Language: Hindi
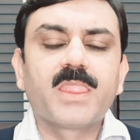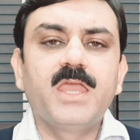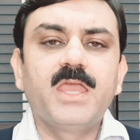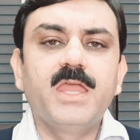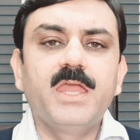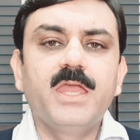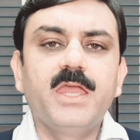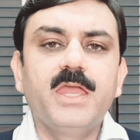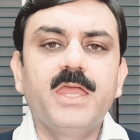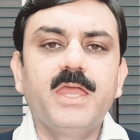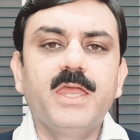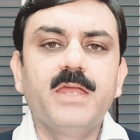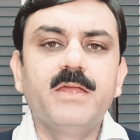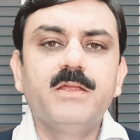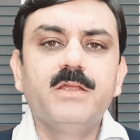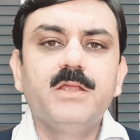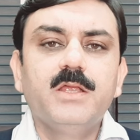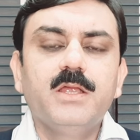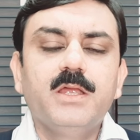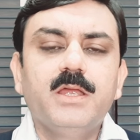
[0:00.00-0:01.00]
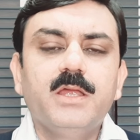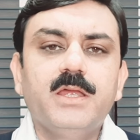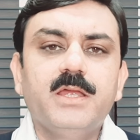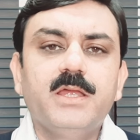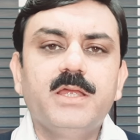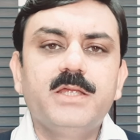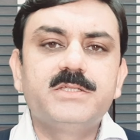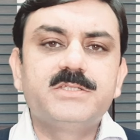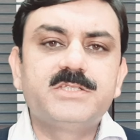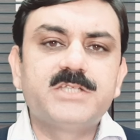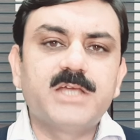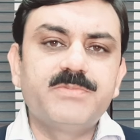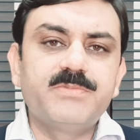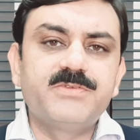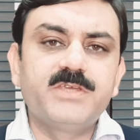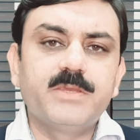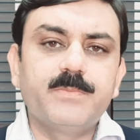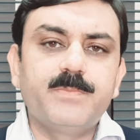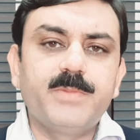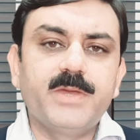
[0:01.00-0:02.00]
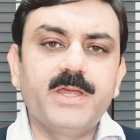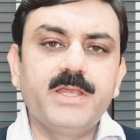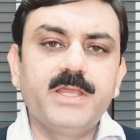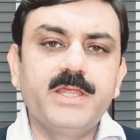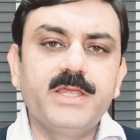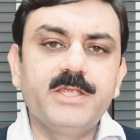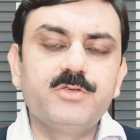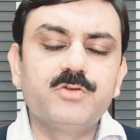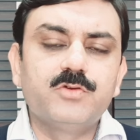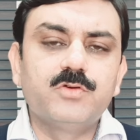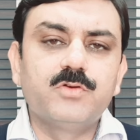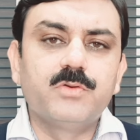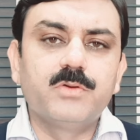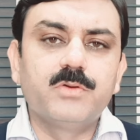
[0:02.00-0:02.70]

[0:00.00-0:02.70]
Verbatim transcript: कि सबसे पहले जो